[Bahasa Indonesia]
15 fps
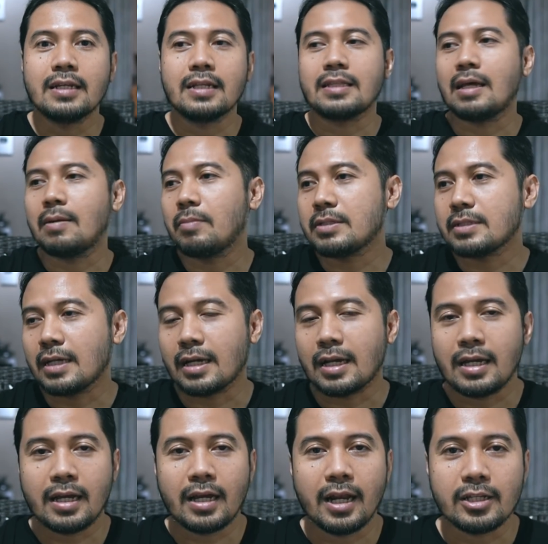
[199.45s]
Ditambah
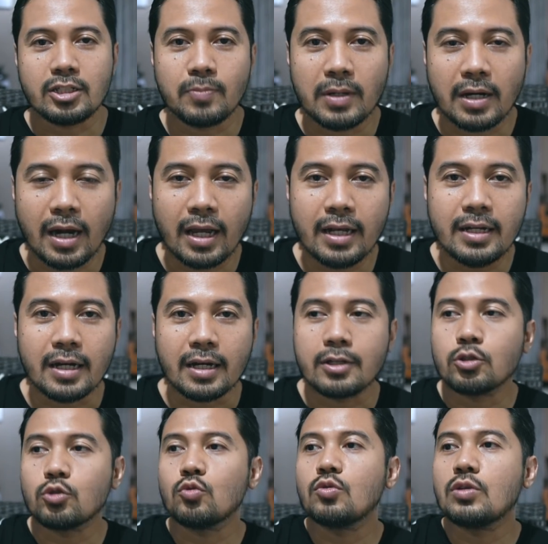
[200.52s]
sekarang klasemen rider
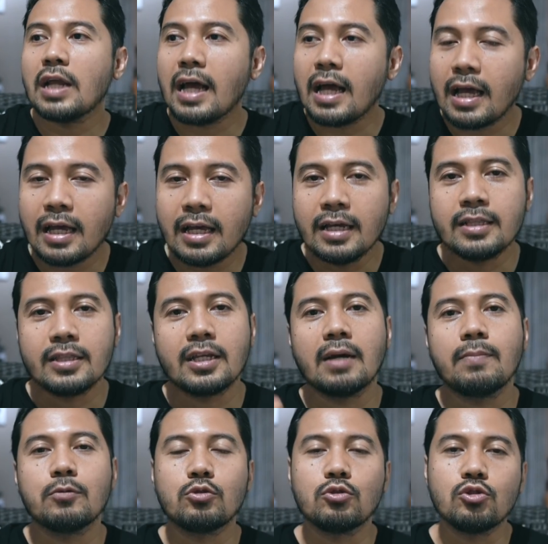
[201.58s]
sudah
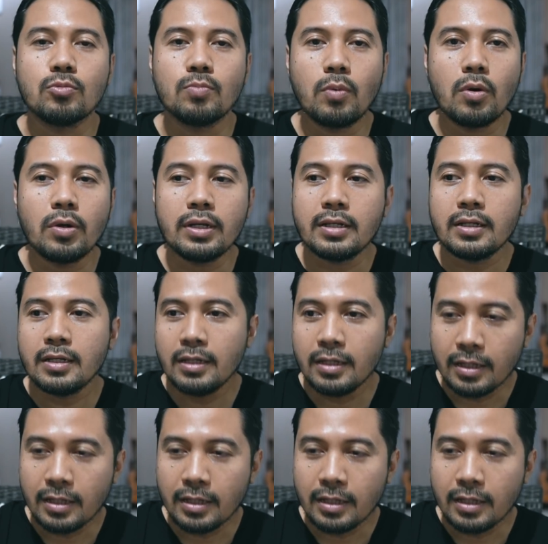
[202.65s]
37 poin